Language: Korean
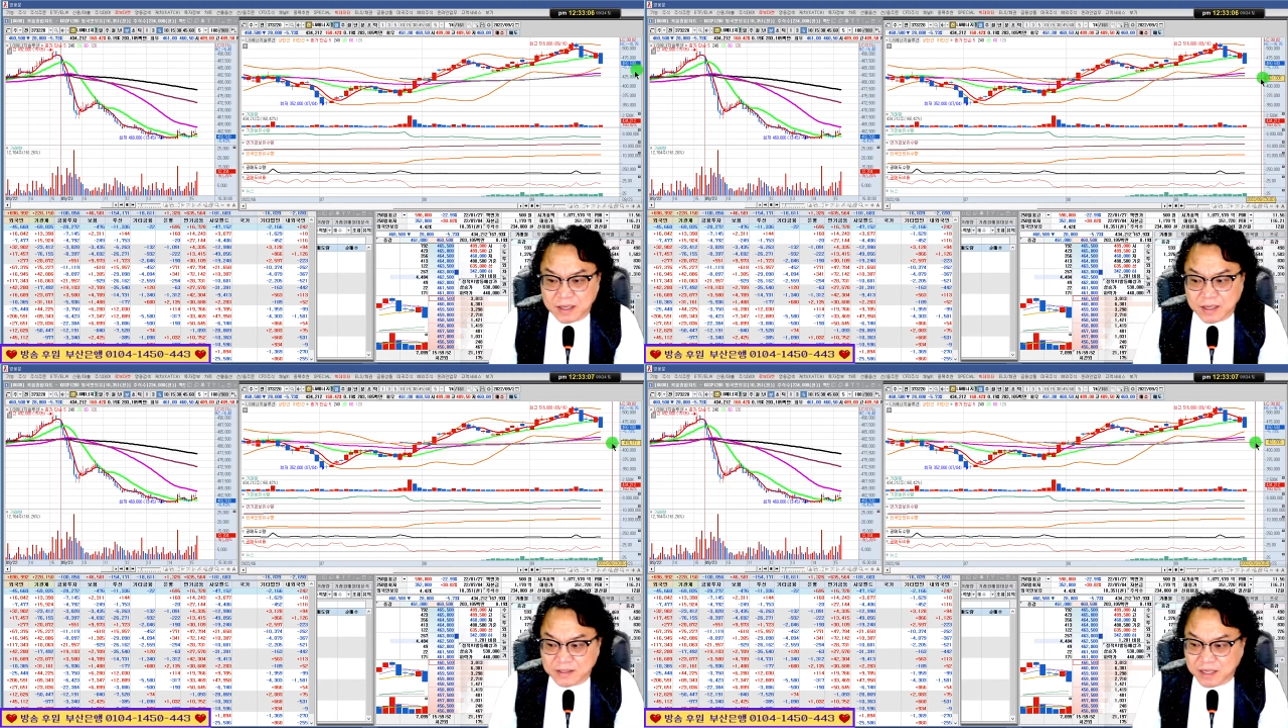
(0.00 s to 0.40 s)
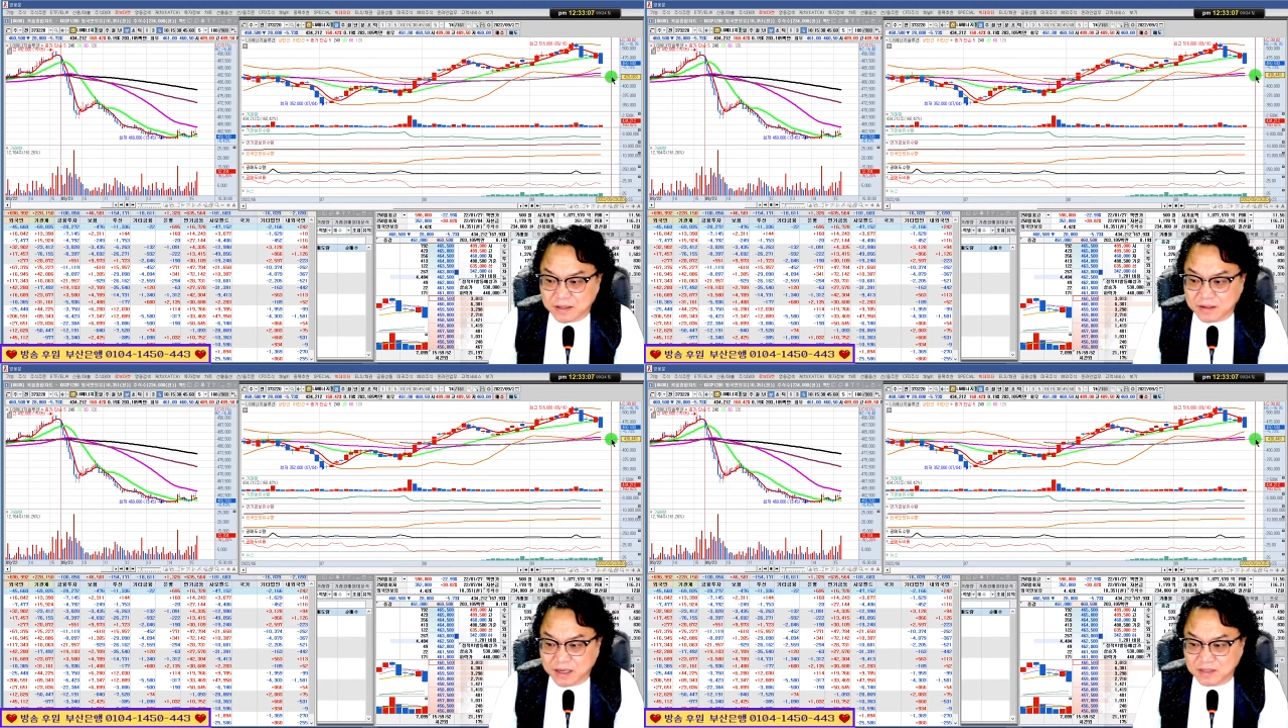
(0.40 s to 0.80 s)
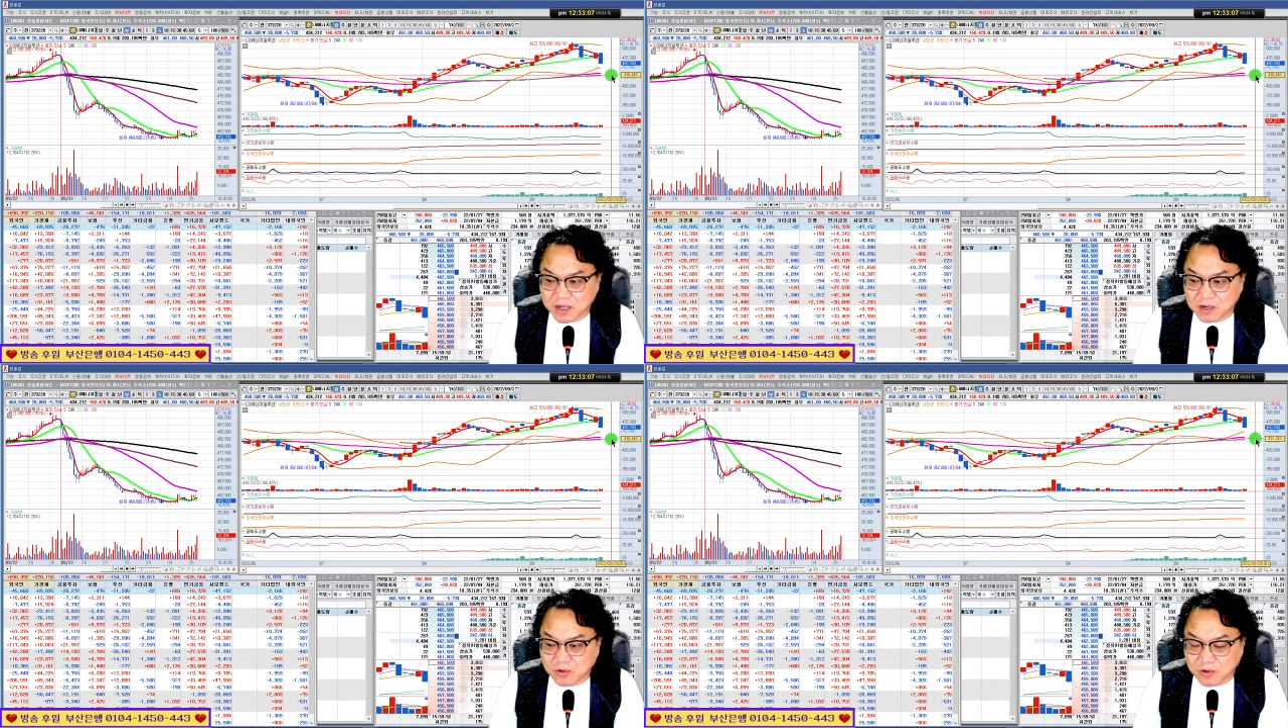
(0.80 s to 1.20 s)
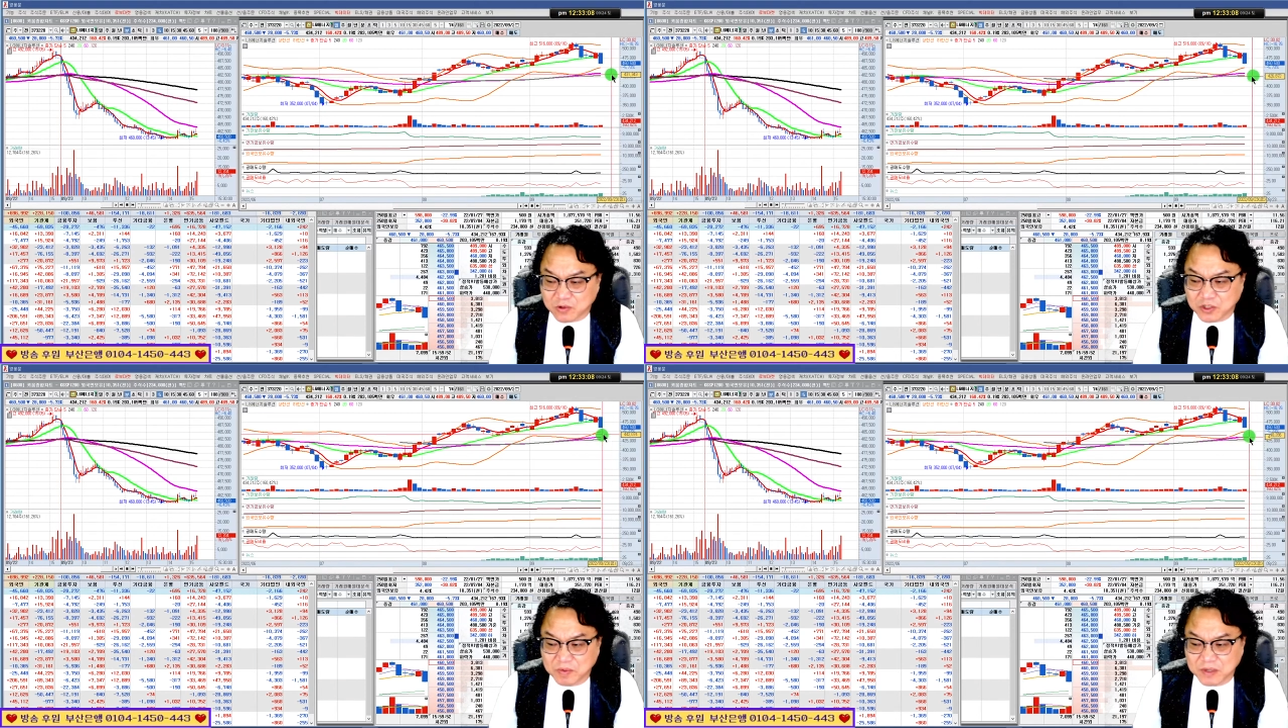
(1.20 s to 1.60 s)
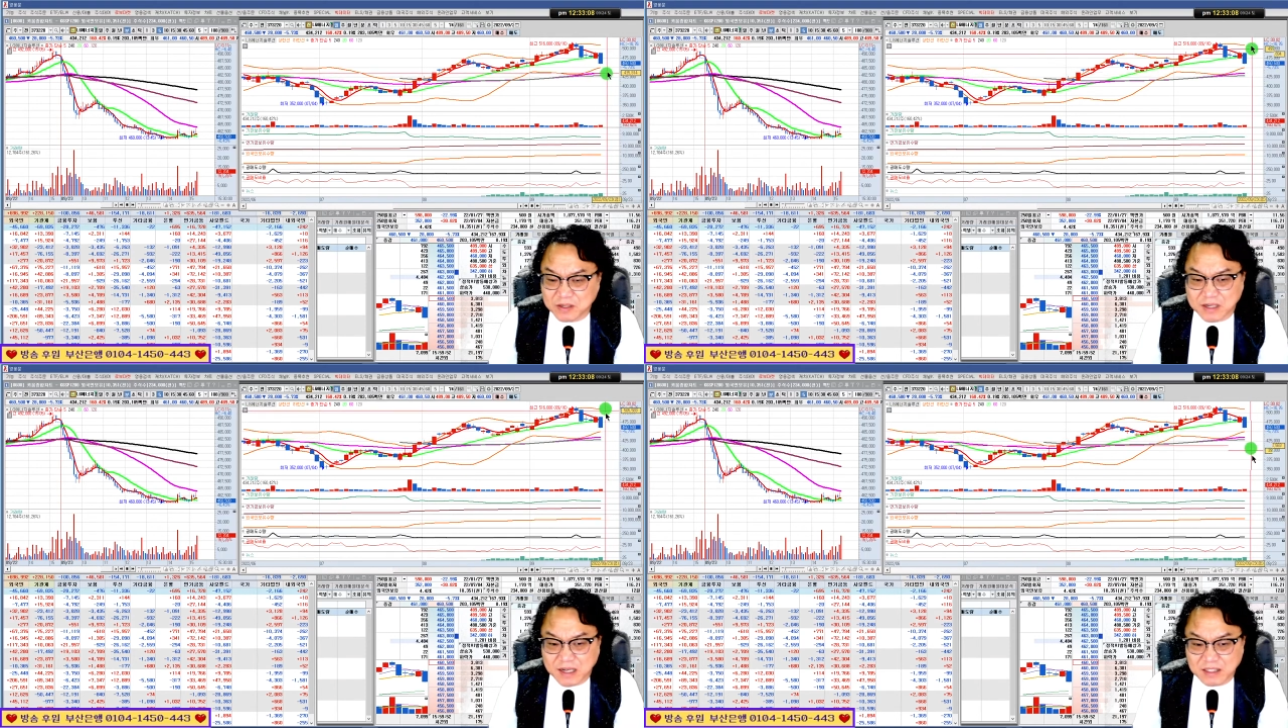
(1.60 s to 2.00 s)
사 들어가지 말고 육십일
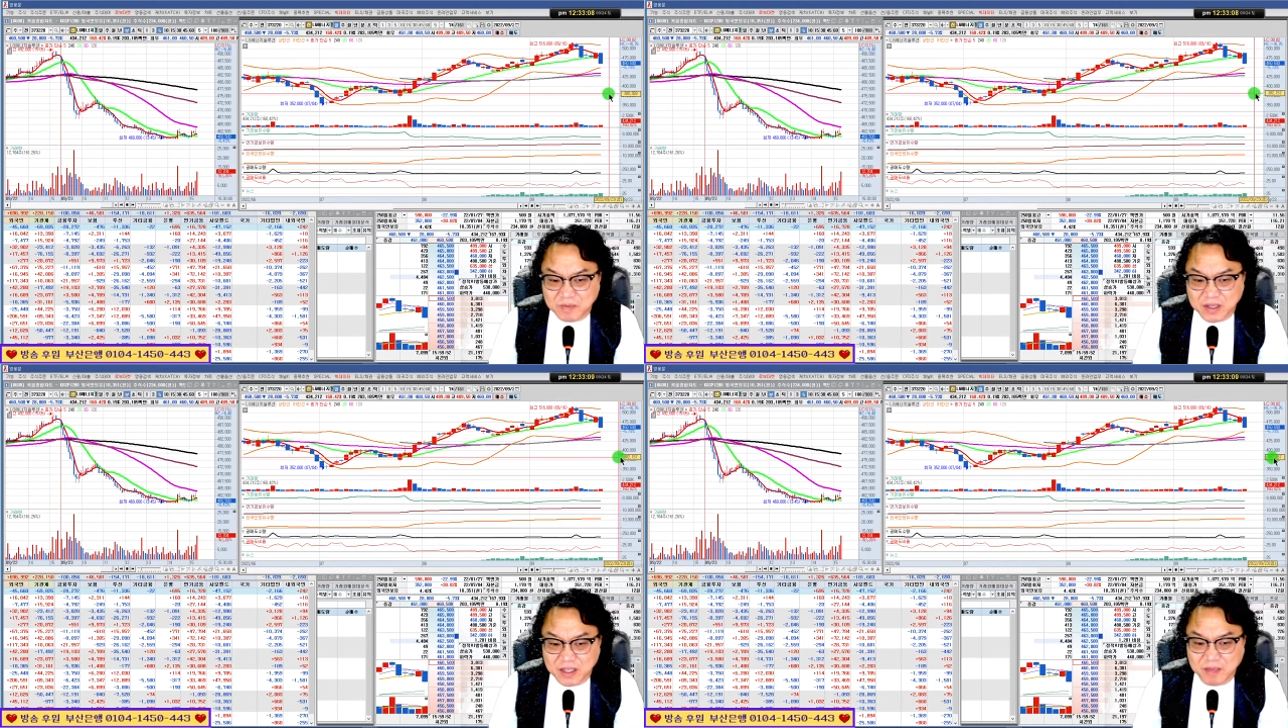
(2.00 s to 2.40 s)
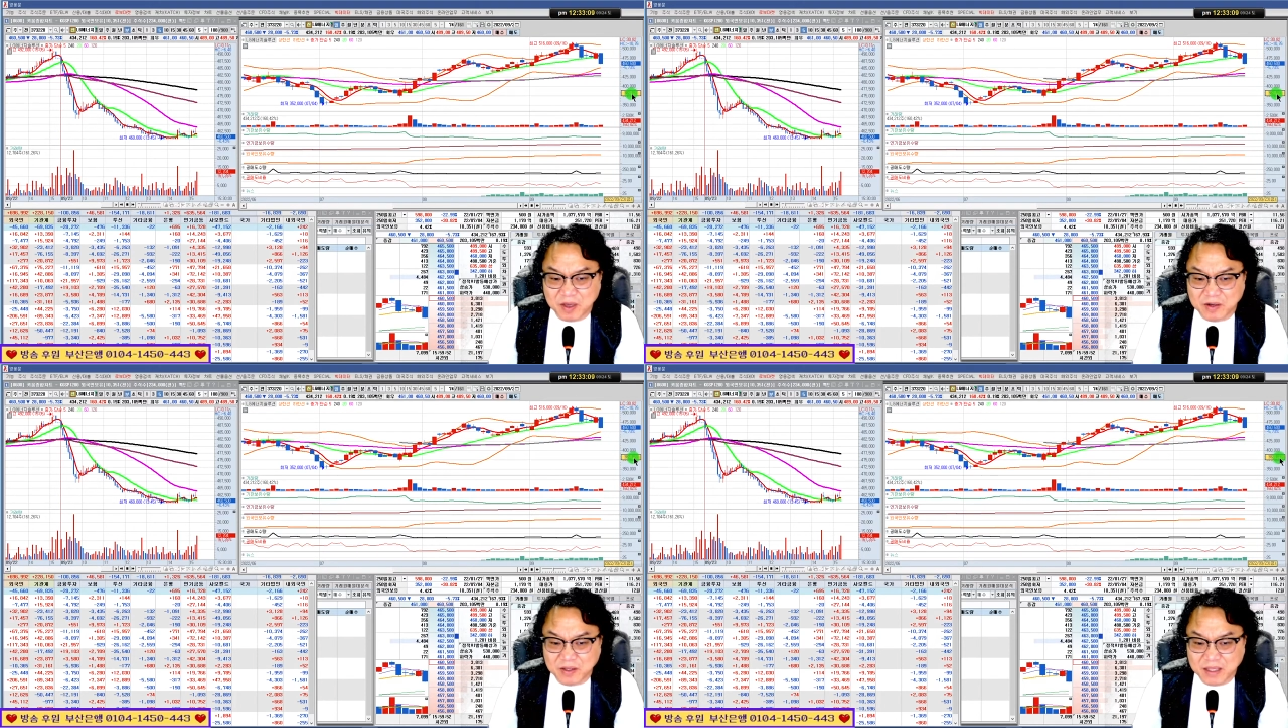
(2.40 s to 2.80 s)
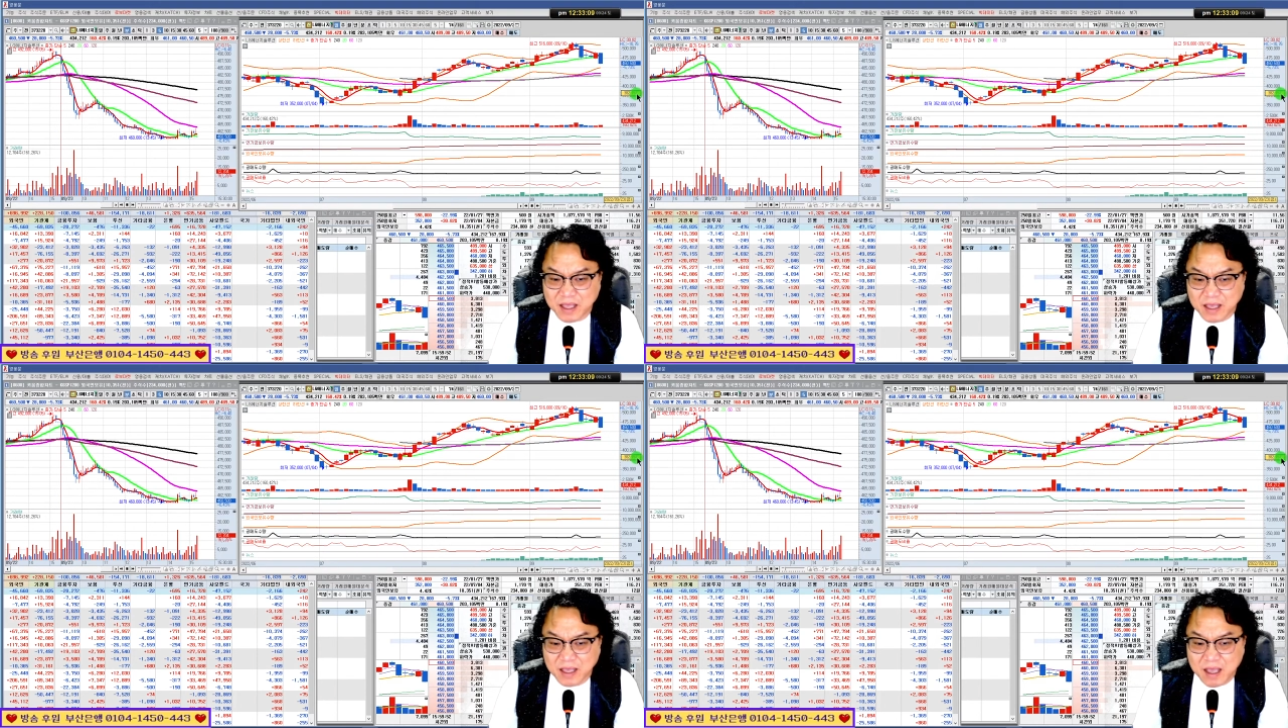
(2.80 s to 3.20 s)
원까지 밀리면 그때